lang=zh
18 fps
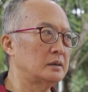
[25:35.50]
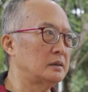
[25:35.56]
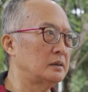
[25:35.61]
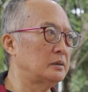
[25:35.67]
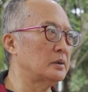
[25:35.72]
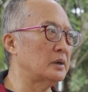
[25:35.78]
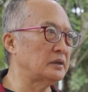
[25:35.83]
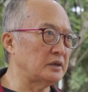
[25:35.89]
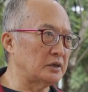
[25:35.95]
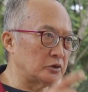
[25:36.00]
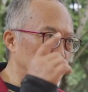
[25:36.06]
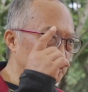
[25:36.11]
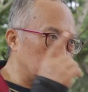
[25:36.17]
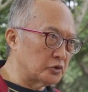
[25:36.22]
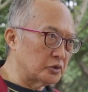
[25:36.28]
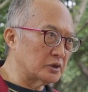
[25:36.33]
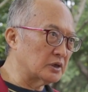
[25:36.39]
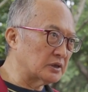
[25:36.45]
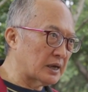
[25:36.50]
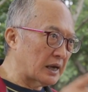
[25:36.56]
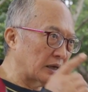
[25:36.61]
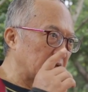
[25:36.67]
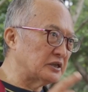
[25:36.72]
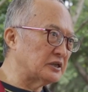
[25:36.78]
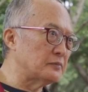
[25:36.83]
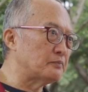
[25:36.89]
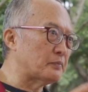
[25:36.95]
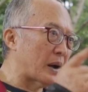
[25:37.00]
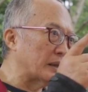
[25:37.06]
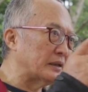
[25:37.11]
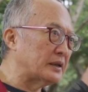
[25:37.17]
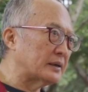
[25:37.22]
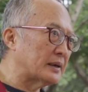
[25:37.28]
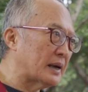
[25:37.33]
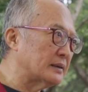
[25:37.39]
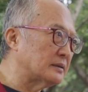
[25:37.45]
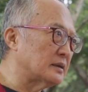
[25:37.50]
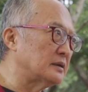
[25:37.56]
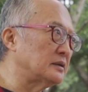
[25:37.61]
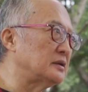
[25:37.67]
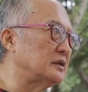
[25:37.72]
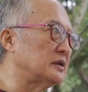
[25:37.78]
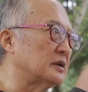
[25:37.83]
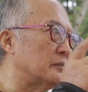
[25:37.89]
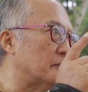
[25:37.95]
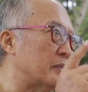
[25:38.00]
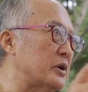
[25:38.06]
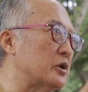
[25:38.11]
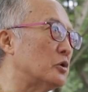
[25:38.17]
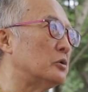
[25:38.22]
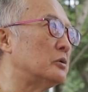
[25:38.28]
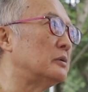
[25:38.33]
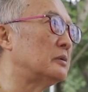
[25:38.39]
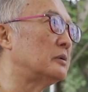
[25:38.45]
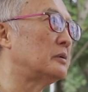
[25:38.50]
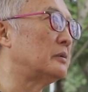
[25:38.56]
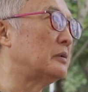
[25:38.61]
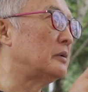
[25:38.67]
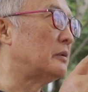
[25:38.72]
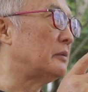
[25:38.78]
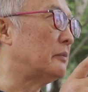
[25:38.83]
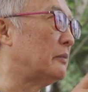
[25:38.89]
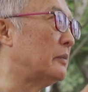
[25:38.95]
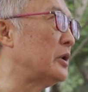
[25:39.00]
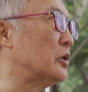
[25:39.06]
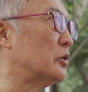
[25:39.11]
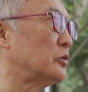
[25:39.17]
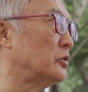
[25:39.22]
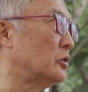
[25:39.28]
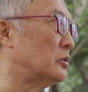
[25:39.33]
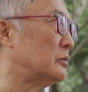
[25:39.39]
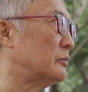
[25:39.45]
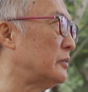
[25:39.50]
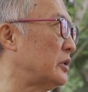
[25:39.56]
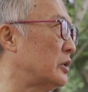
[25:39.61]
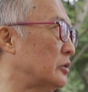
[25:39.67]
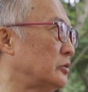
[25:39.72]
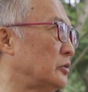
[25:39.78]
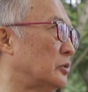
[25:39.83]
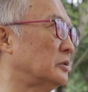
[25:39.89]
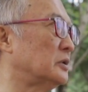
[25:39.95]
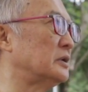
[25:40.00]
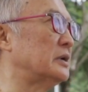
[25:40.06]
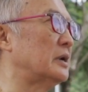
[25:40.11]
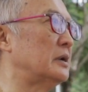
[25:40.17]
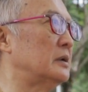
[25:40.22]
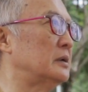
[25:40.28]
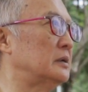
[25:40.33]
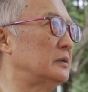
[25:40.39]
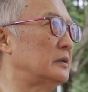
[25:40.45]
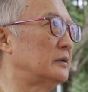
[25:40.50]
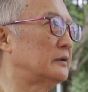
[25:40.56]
因为你去了，他已经把你看成是一个没有用的人了，